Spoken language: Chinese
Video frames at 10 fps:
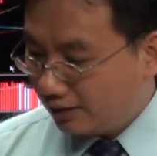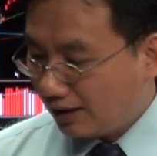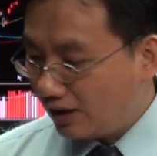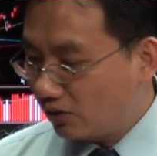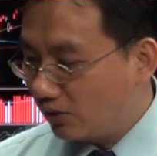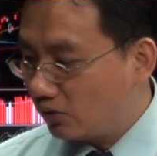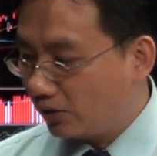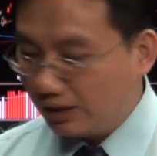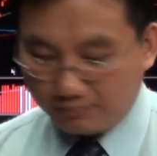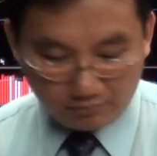那由于昨
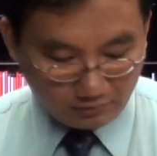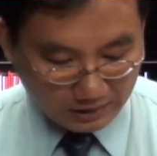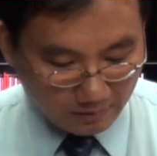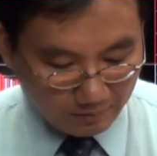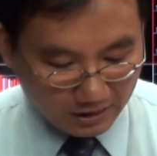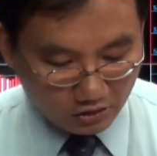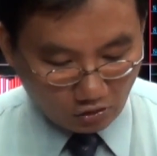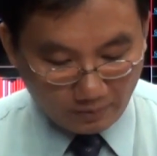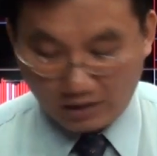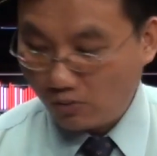天人民币
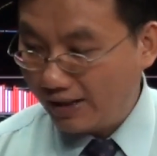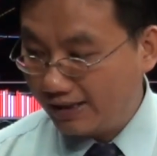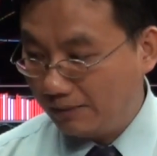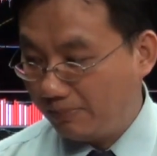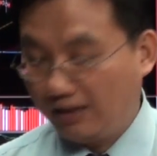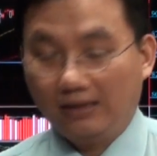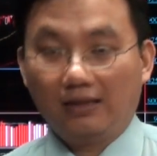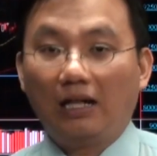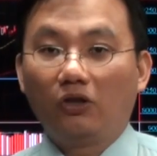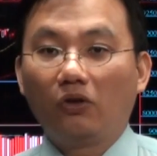走贬的关系，贬值
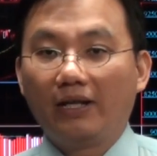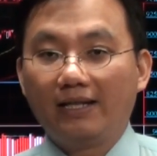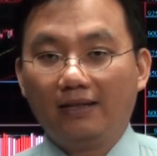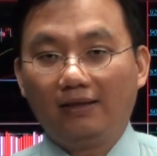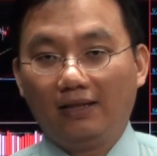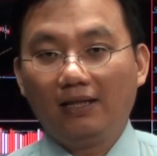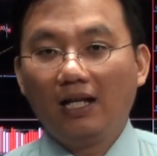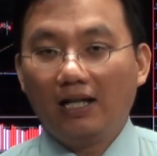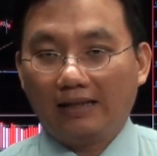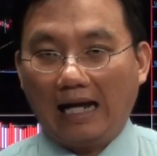到六年新低，
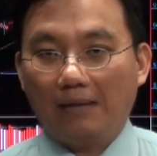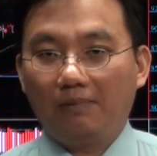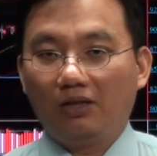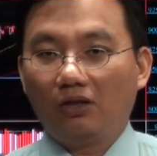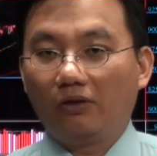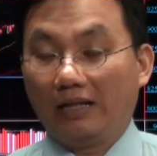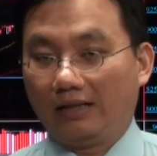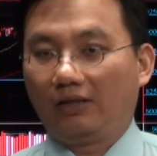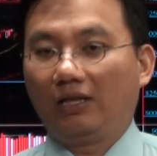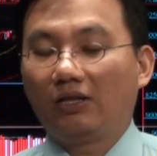台币又也
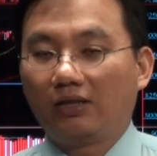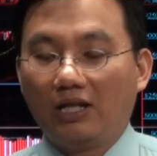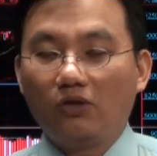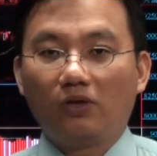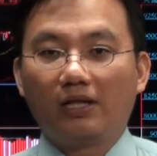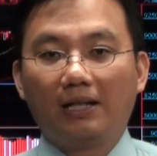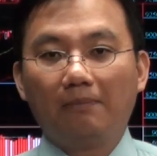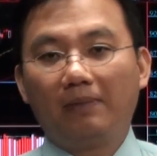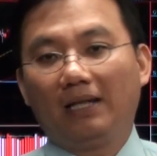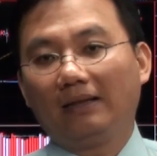接接续的
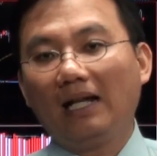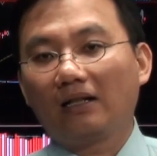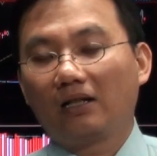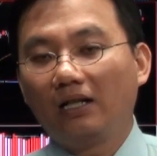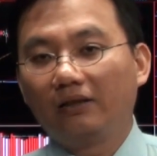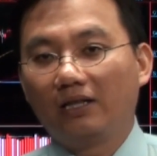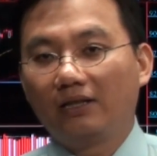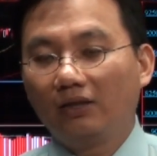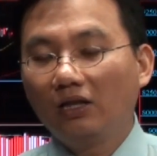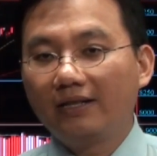跟贬，那可能
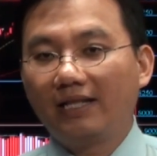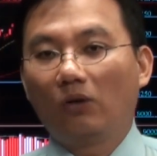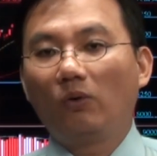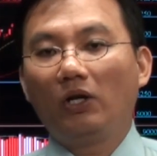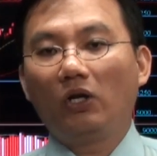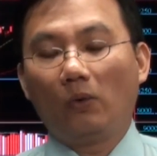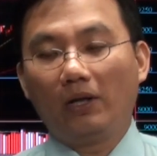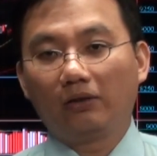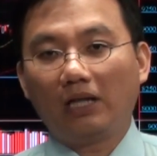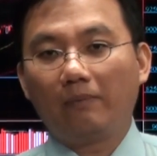热钱会回
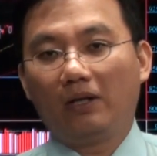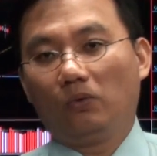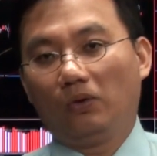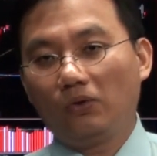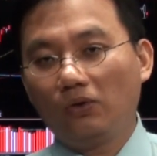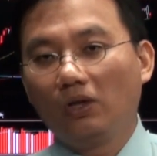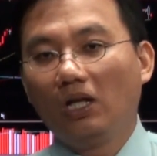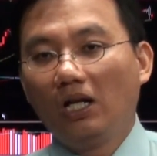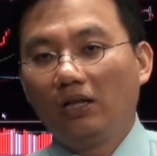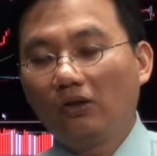流到美国去，
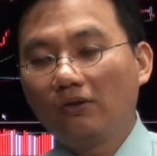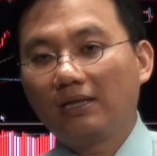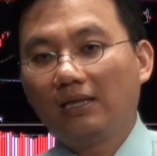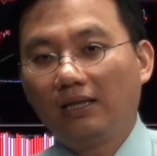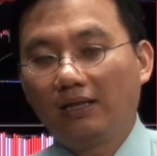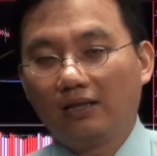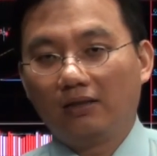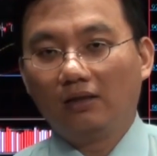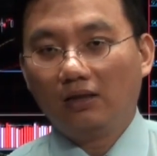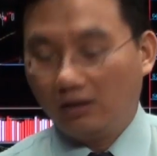又是一个。
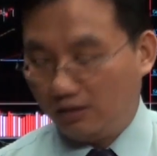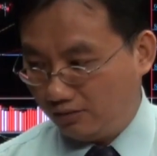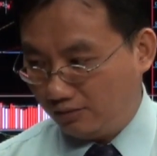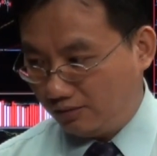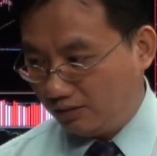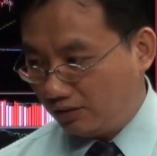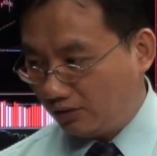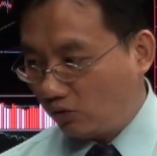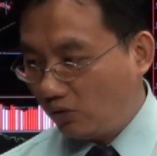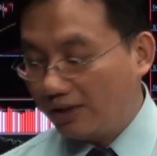呃，
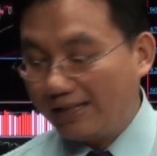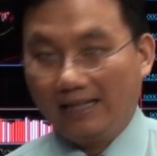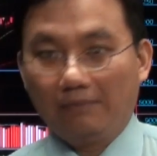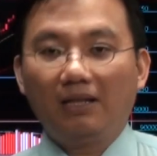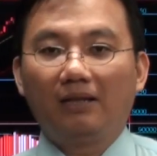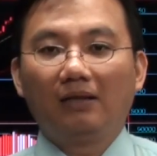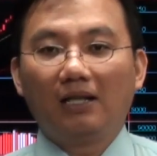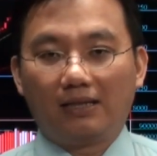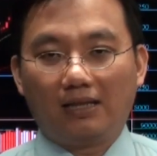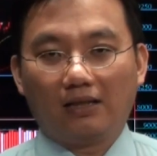讯息面
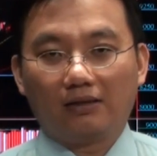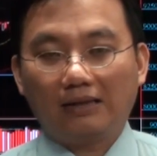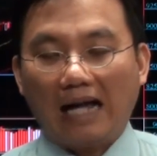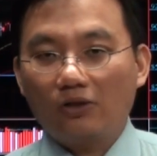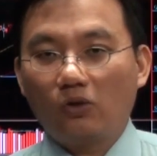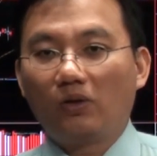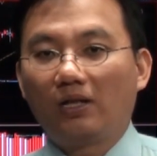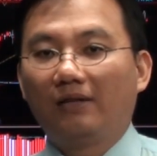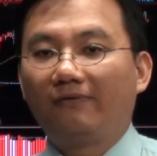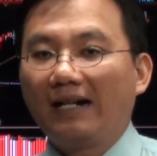整个大趋
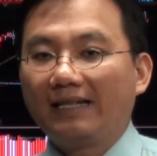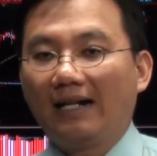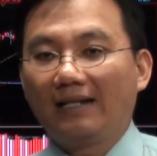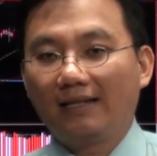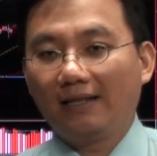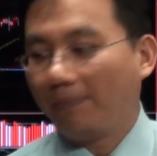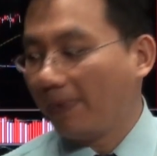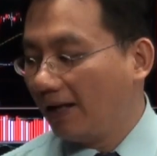势的方向性，